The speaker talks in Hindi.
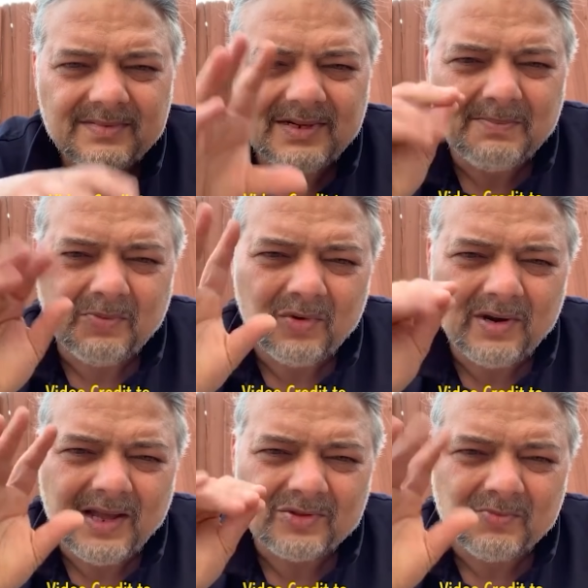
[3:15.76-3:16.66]
मेरा
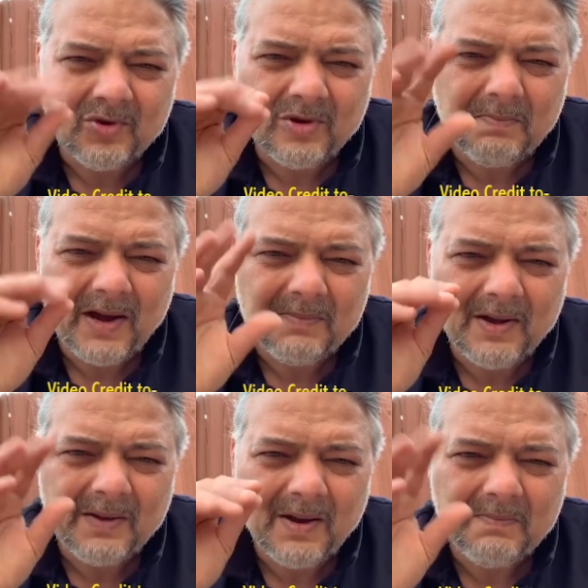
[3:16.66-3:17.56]
बोलना है तुम लोग को पक
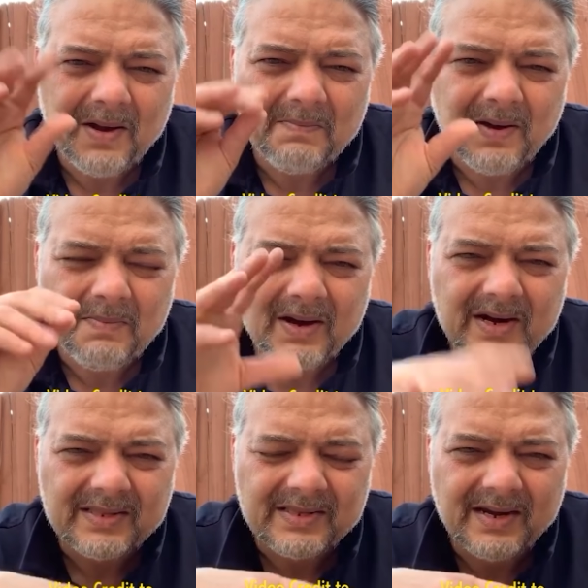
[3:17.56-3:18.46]
पक पक पक पक पक
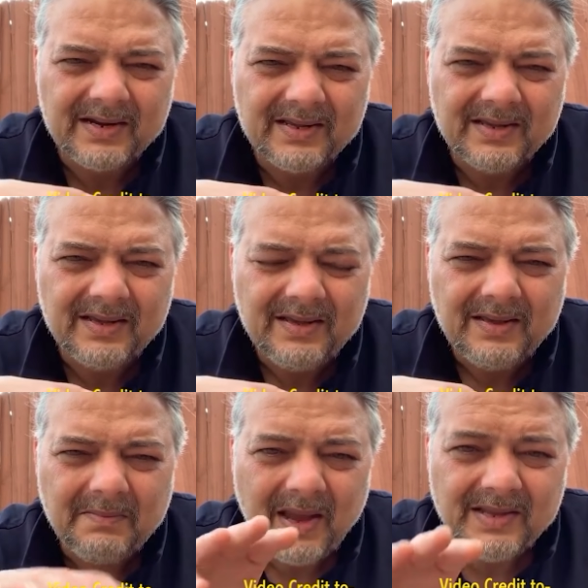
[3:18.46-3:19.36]
करती रहनी है
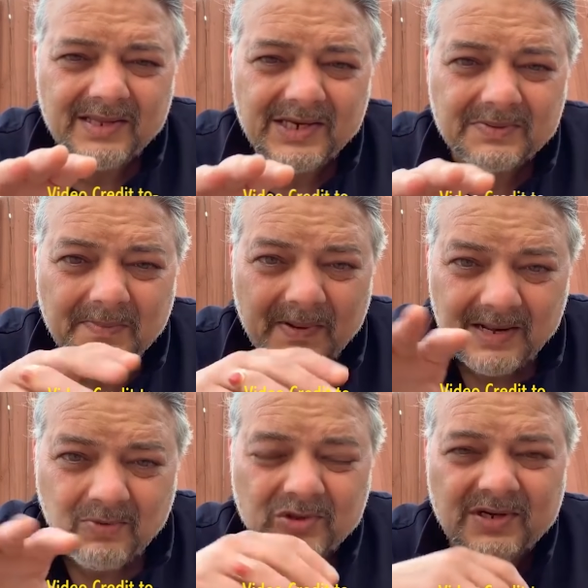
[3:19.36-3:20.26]
भाई देश में पहले
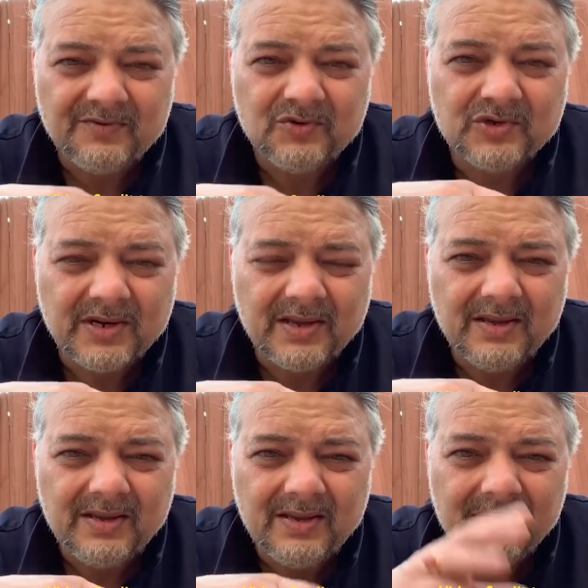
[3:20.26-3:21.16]
ही बहुत कन्फ्यूजन है
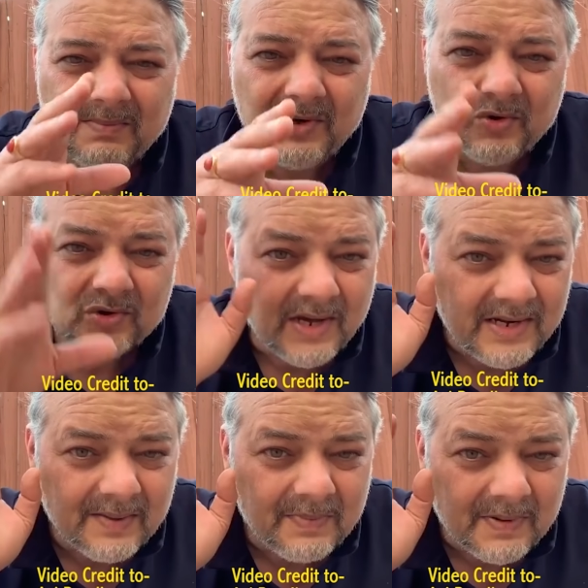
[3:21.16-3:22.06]

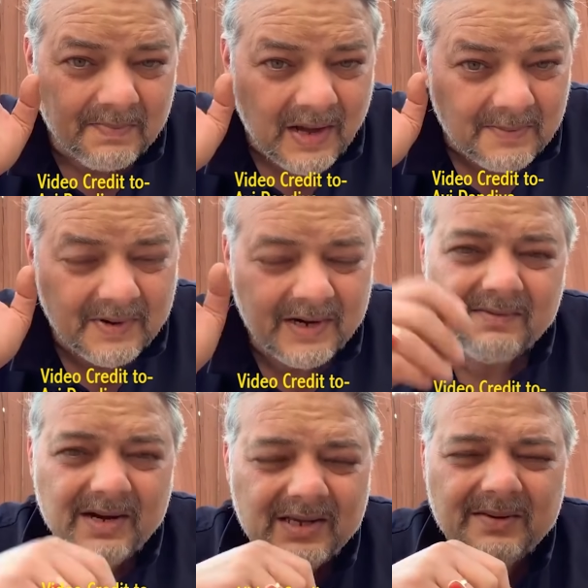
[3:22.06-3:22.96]
बेरोजगारी अपरम्पार पड़ने
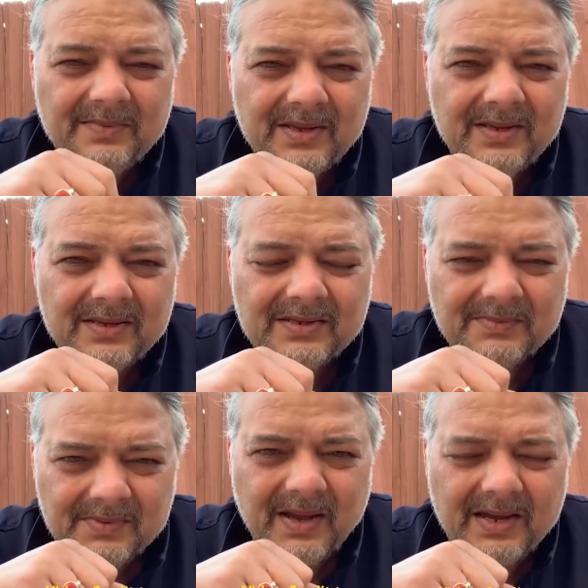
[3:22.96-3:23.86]
वाली है अभी
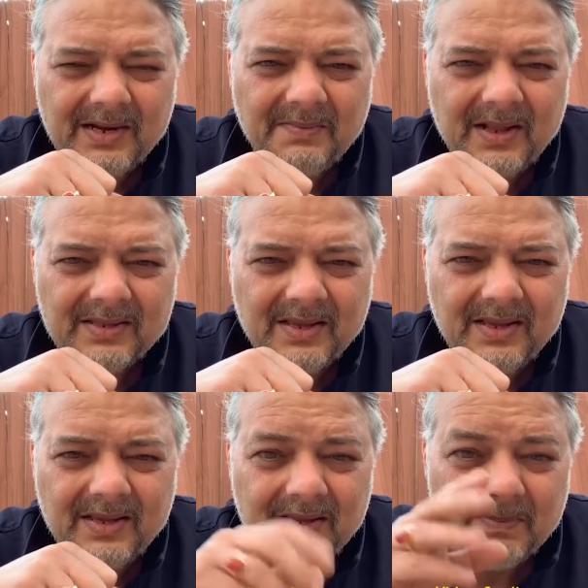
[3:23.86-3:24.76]
समझ में आ गई ना
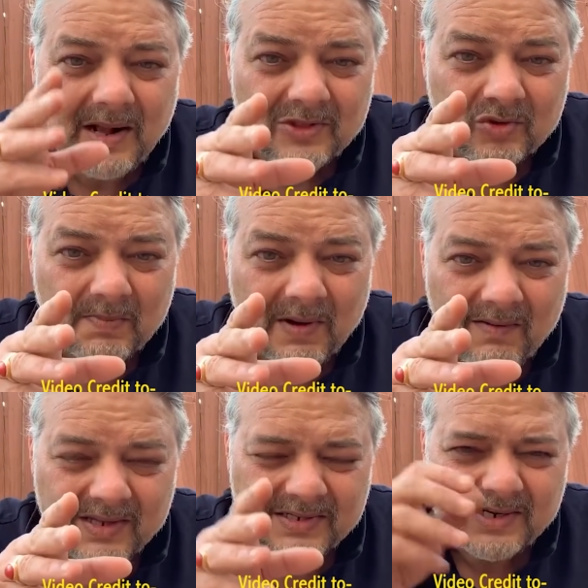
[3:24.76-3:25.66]
बात ये फालतू की
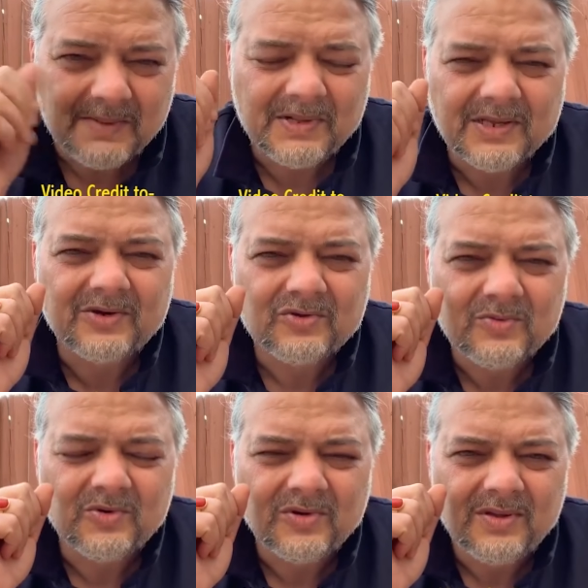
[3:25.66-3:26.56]
बकवास करना बंद करो
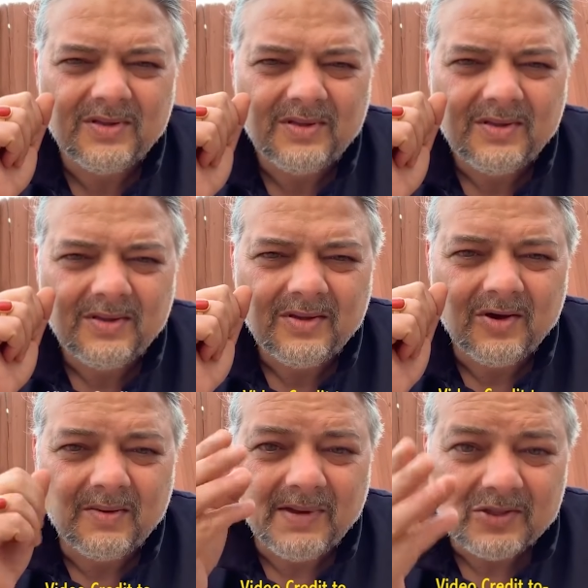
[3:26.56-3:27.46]
तुम लोग
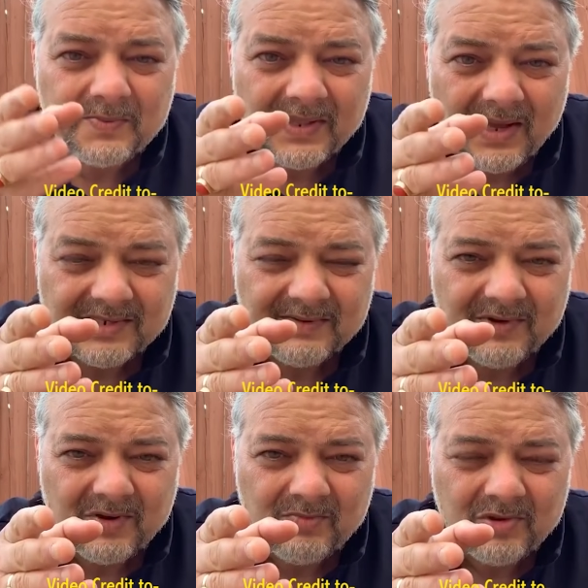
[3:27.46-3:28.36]
और मैं तो प्रधान
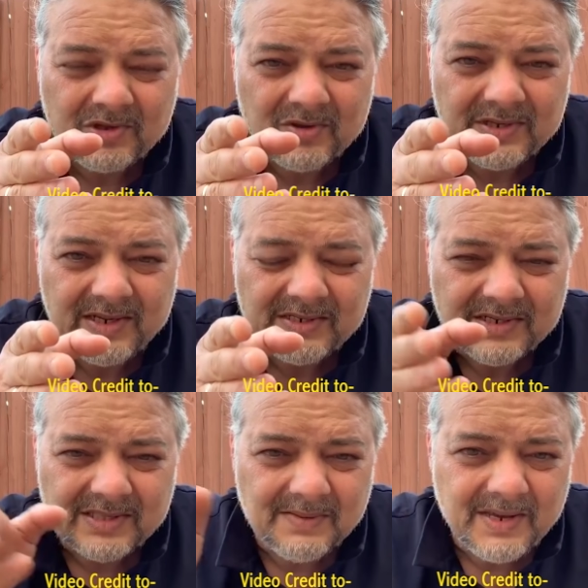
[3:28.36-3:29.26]
सेवक को बोलता हूँ सर ये
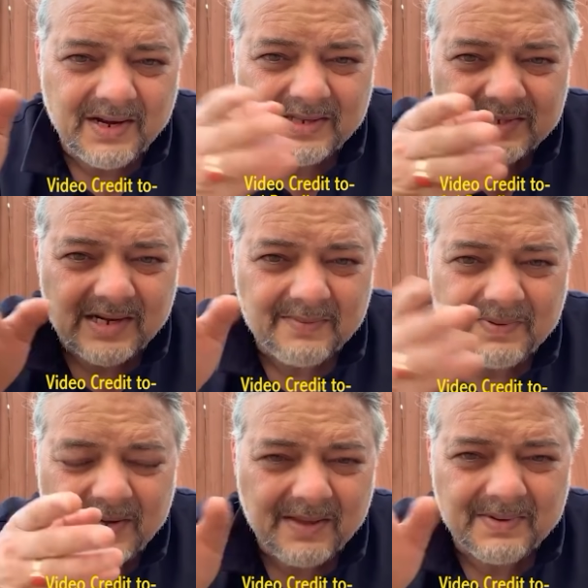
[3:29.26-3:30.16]
जितनी भी है ना सेनाएं
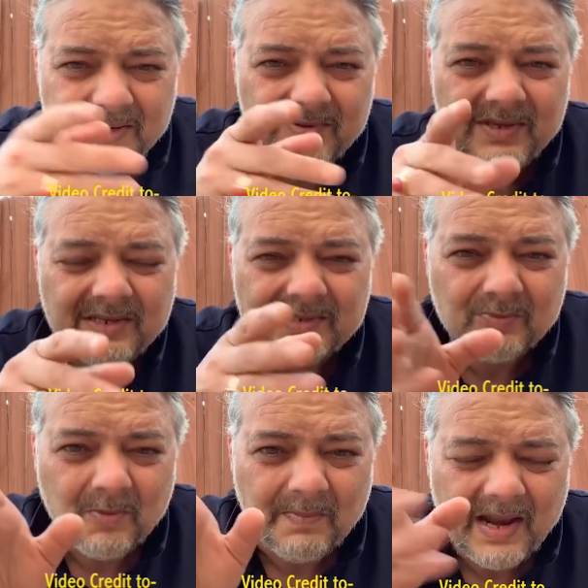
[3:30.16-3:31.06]
फिनाएं बनी हुई है इन
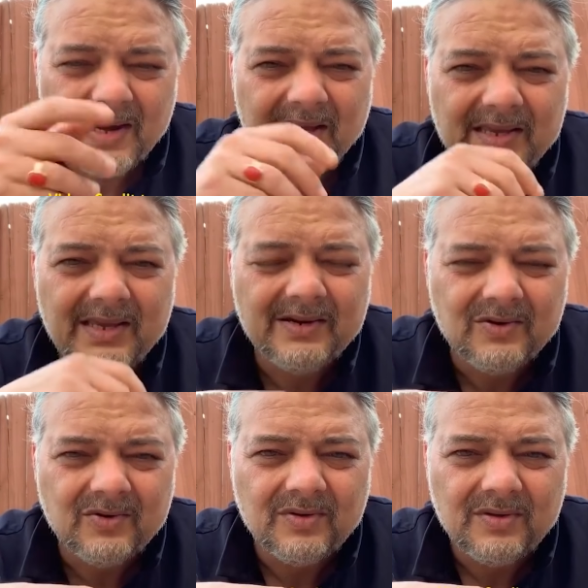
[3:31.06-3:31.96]
सबको बैन लगाइए
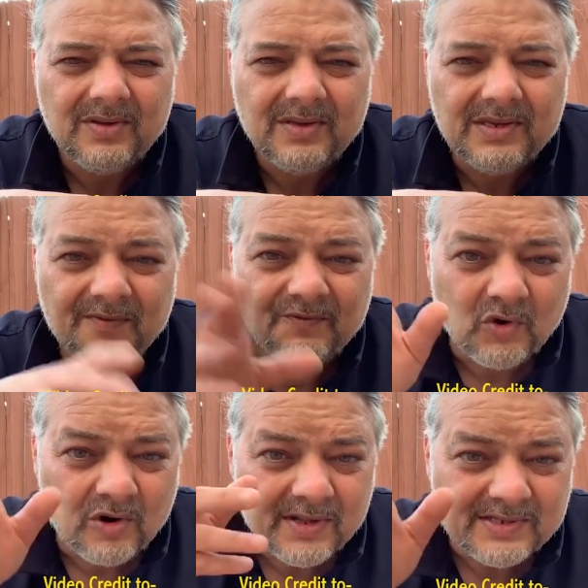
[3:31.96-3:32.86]
इनको ये
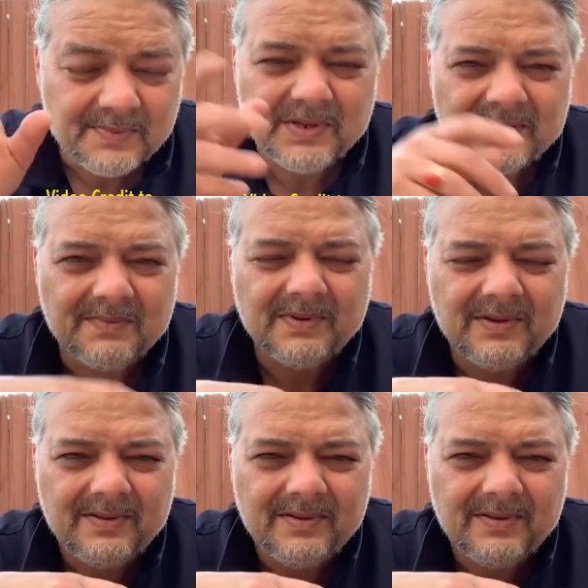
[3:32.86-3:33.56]
फ्रॉड है सबके सब